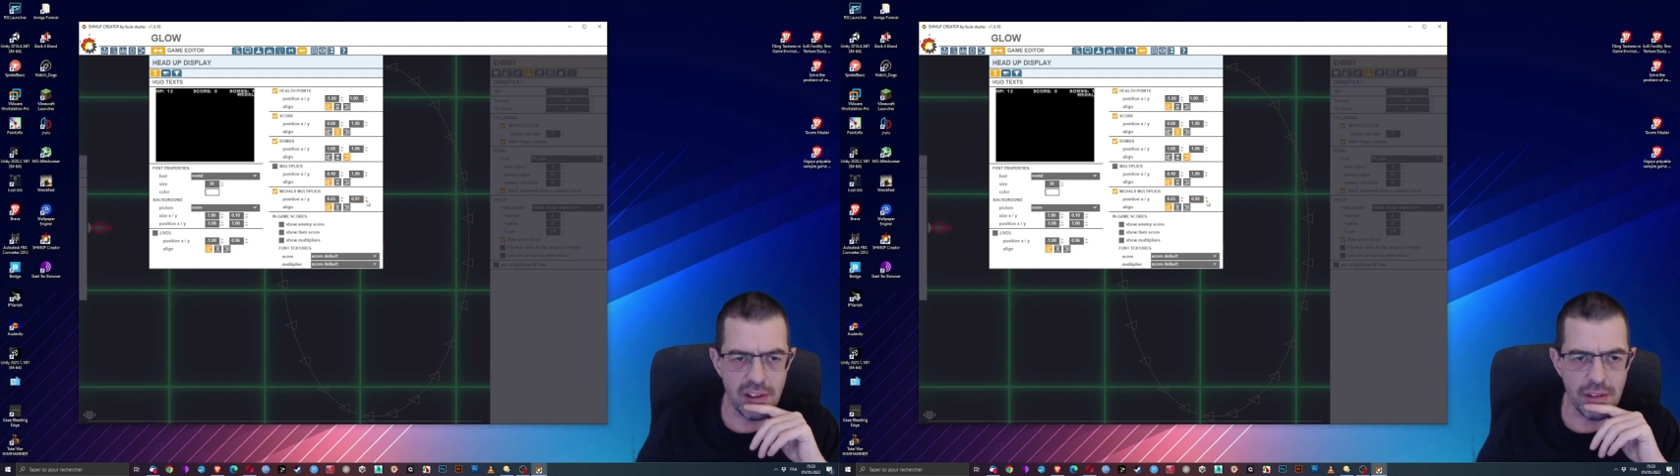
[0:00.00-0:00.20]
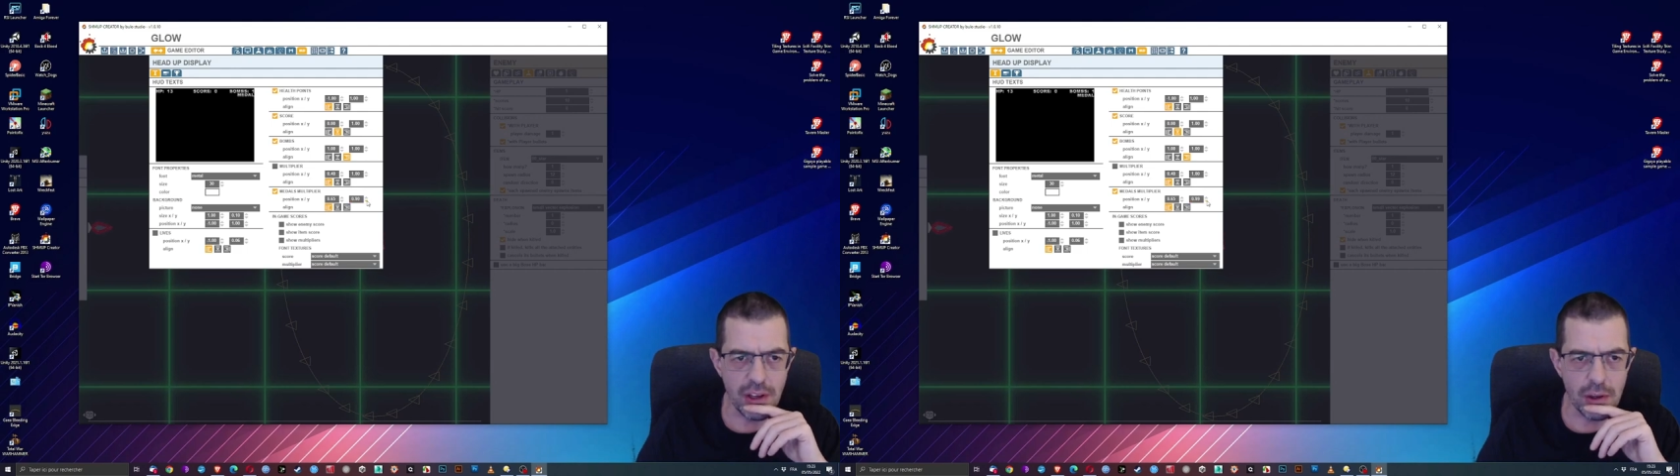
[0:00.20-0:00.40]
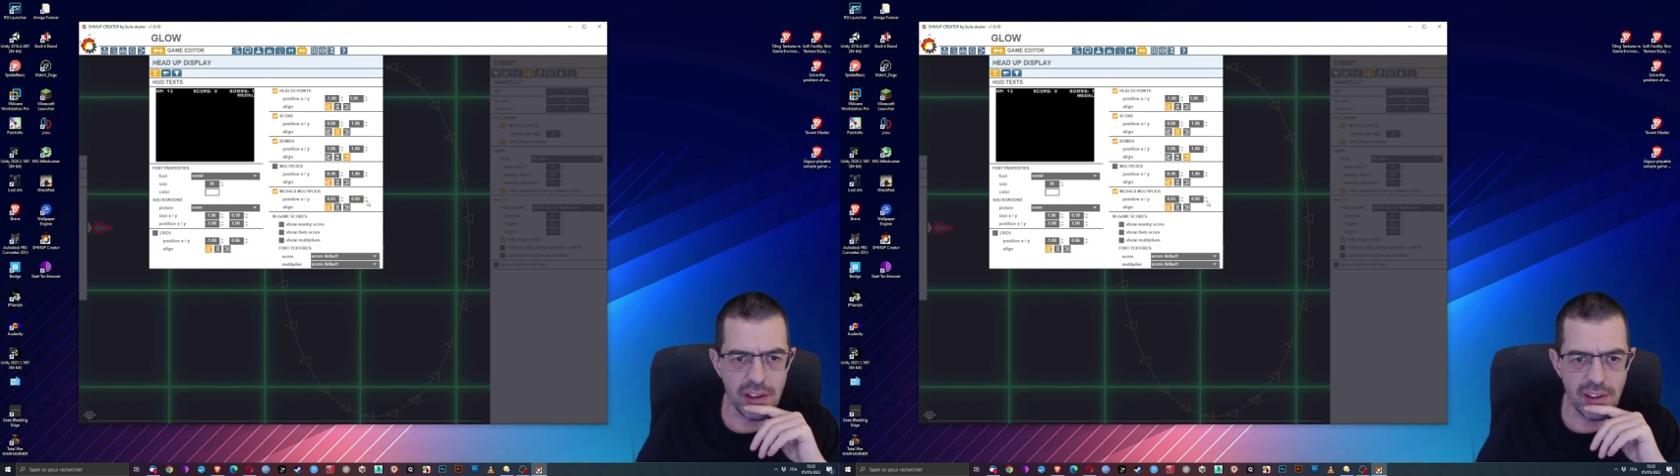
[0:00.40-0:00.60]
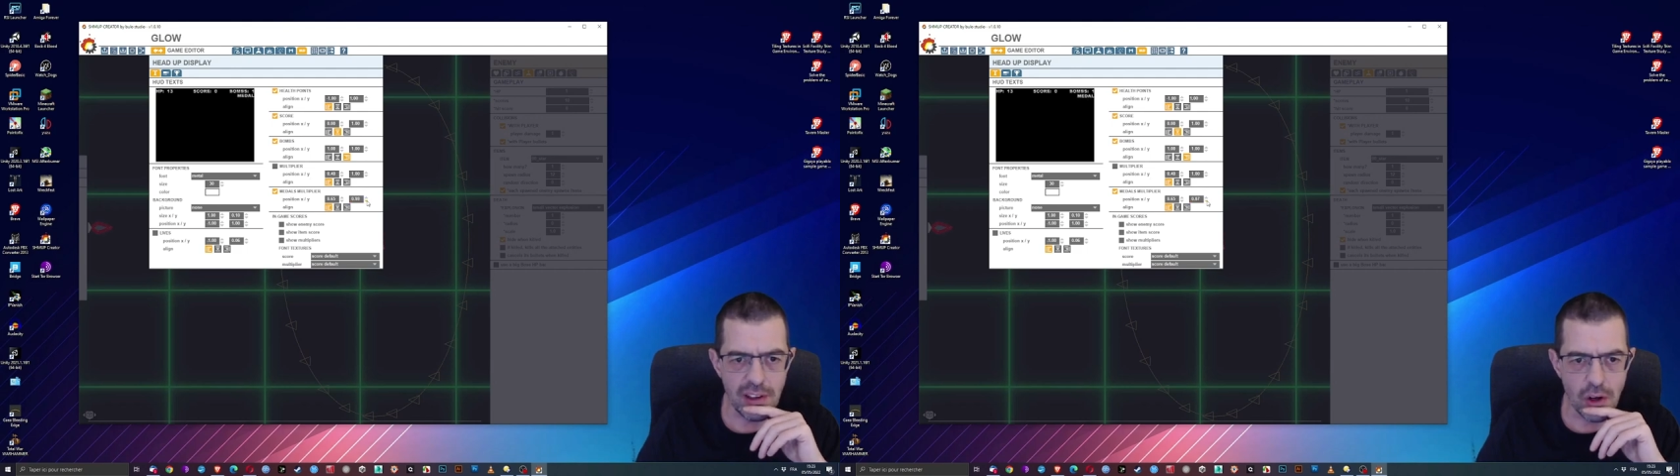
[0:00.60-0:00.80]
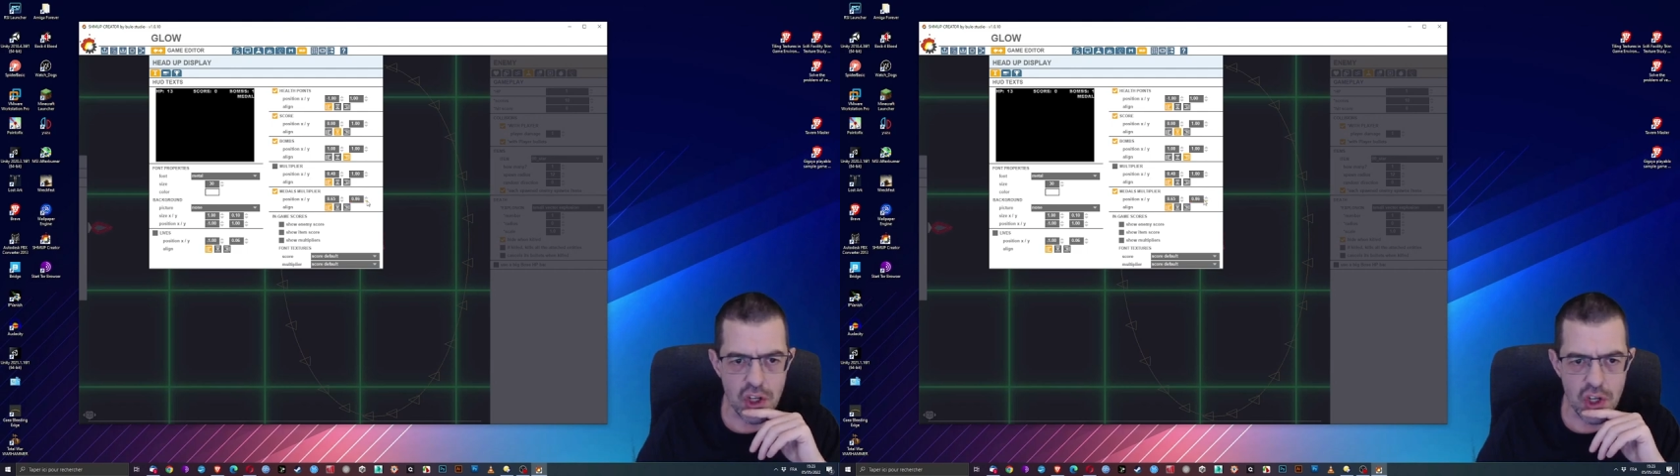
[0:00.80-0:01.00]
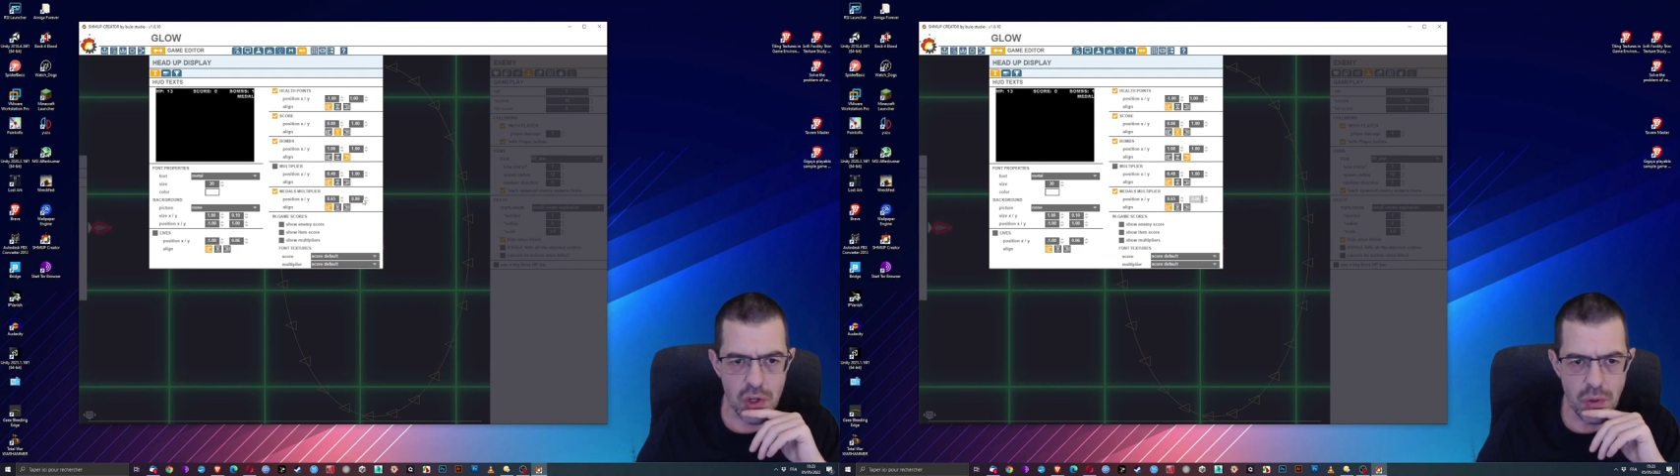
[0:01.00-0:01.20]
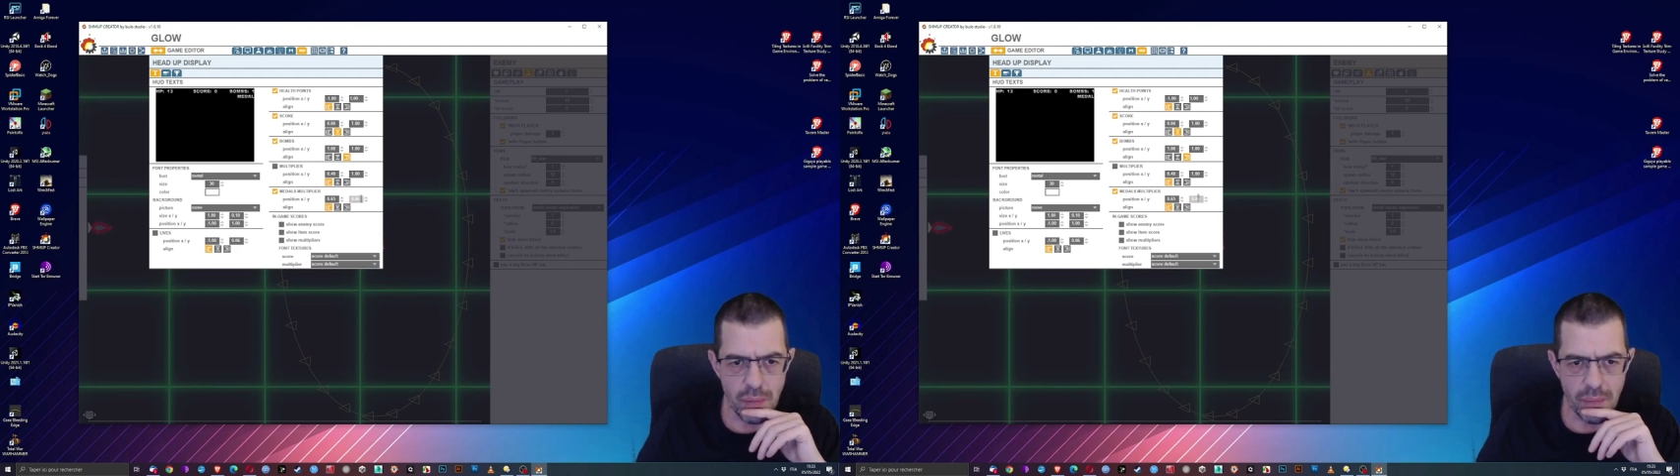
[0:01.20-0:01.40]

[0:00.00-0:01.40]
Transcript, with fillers: avez collectées dans le jeu.